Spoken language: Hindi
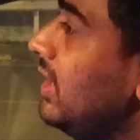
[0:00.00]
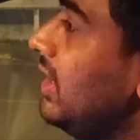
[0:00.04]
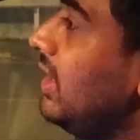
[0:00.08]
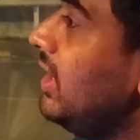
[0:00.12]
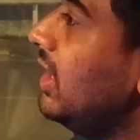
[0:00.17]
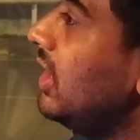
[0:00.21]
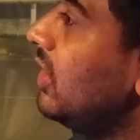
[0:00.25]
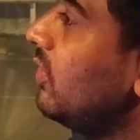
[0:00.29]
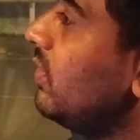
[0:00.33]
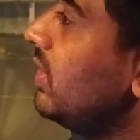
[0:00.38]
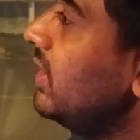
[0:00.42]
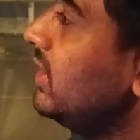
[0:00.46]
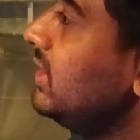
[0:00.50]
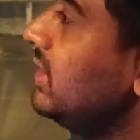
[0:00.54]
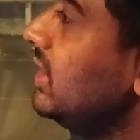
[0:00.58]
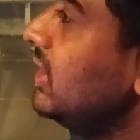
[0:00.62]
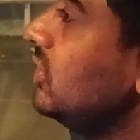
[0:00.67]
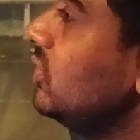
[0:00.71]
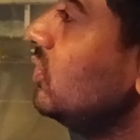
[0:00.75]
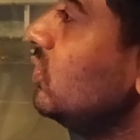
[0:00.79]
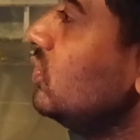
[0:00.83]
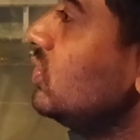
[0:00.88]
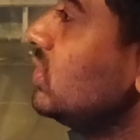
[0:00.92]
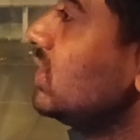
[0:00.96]
लगवा दिया
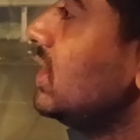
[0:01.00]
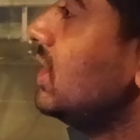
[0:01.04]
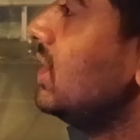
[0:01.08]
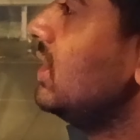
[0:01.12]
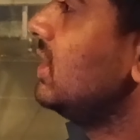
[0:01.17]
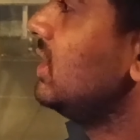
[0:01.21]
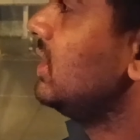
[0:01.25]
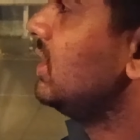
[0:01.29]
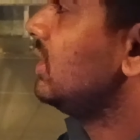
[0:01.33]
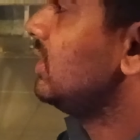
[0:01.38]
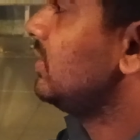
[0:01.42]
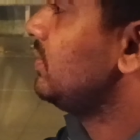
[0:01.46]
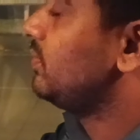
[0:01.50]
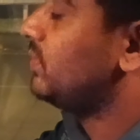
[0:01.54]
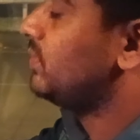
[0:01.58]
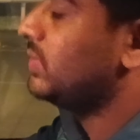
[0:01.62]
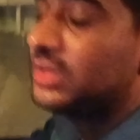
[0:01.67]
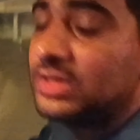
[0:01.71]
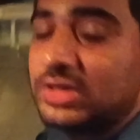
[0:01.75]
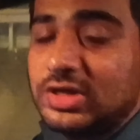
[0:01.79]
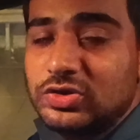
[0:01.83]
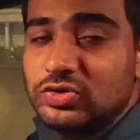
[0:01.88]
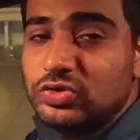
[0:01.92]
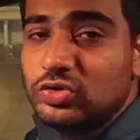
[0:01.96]
तो उसका
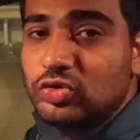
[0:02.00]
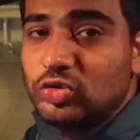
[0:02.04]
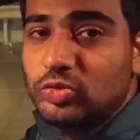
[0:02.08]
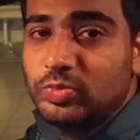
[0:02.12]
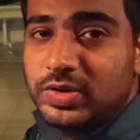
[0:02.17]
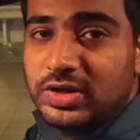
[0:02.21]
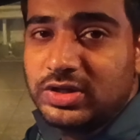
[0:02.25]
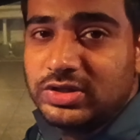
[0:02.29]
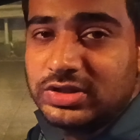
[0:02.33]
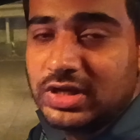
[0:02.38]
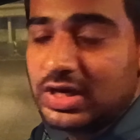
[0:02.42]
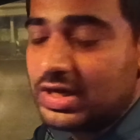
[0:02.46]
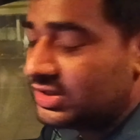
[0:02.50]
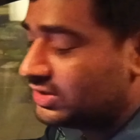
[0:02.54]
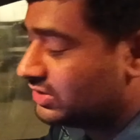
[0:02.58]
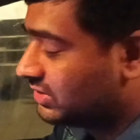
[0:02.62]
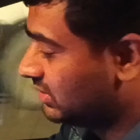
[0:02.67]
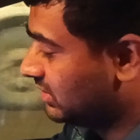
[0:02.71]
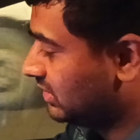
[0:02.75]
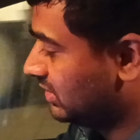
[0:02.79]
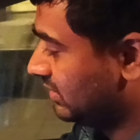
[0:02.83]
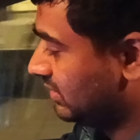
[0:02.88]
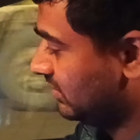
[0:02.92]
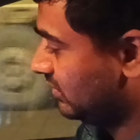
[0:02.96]
पंद्रह सौ रुपये चार्ज
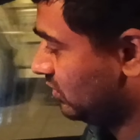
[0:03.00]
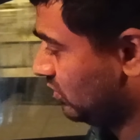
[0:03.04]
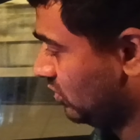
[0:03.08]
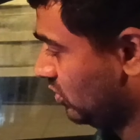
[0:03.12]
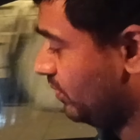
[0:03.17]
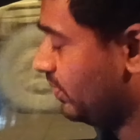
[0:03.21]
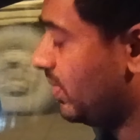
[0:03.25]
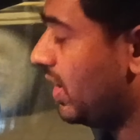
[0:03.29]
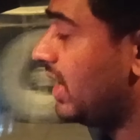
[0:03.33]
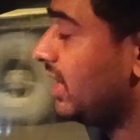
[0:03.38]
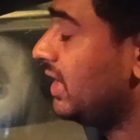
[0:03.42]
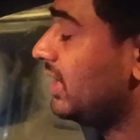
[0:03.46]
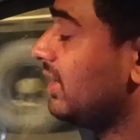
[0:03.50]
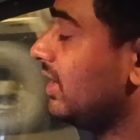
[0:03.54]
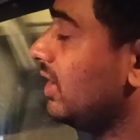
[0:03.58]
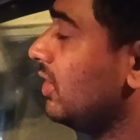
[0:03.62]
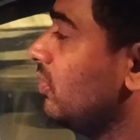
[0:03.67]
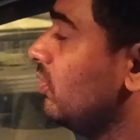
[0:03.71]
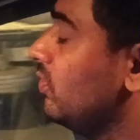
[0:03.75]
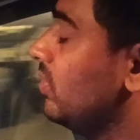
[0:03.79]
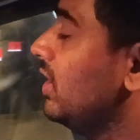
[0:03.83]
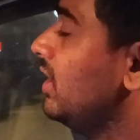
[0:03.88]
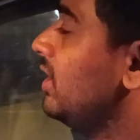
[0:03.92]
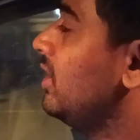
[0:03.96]
वो पार्ट का
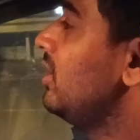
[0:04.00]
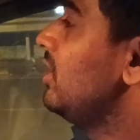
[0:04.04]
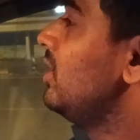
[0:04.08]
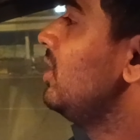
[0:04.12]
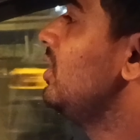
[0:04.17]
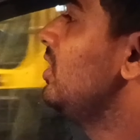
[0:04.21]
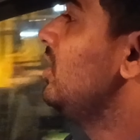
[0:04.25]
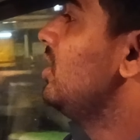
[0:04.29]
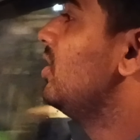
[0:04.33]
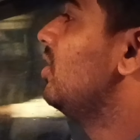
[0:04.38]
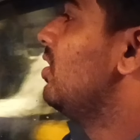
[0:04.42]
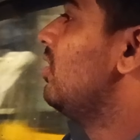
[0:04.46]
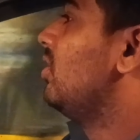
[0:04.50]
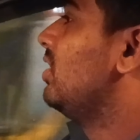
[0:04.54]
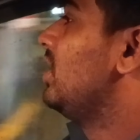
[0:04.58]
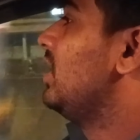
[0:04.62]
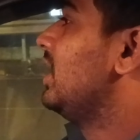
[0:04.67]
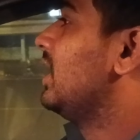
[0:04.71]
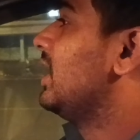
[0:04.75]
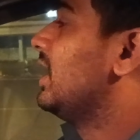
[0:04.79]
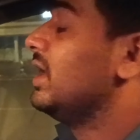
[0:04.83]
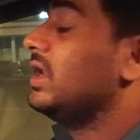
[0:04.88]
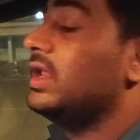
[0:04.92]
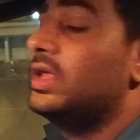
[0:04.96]
हुआ और
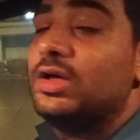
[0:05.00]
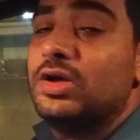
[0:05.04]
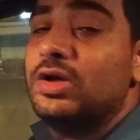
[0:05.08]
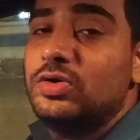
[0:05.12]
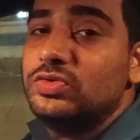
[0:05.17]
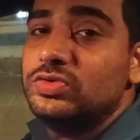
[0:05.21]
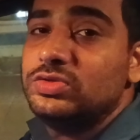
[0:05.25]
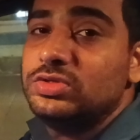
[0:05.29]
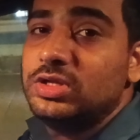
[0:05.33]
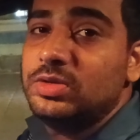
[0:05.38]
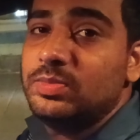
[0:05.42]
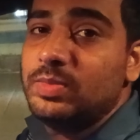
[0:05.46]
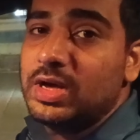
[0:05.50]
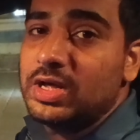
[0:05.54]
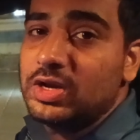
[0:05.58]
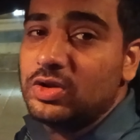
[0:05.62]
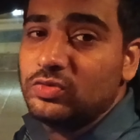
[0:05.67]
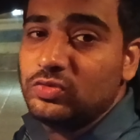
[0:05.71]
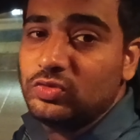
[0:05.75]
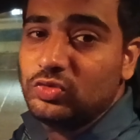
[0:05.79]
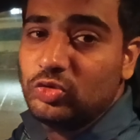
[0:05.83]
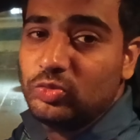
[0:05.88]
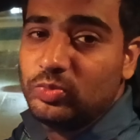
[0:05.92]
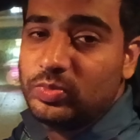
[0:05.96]
लगाने का उसने बारह
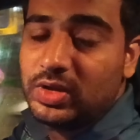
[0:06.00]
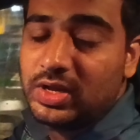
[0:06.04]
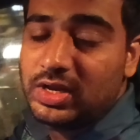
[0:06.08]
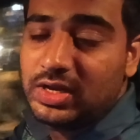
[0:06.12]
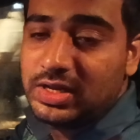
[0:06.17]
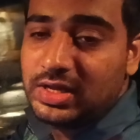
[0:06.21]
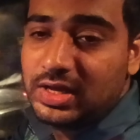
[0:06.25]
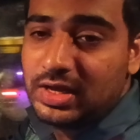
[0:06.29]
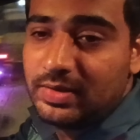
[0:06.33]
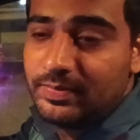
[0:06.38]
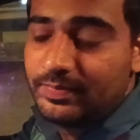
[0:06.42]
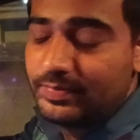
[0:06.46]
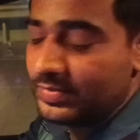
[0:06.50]
सौ रुपया लिया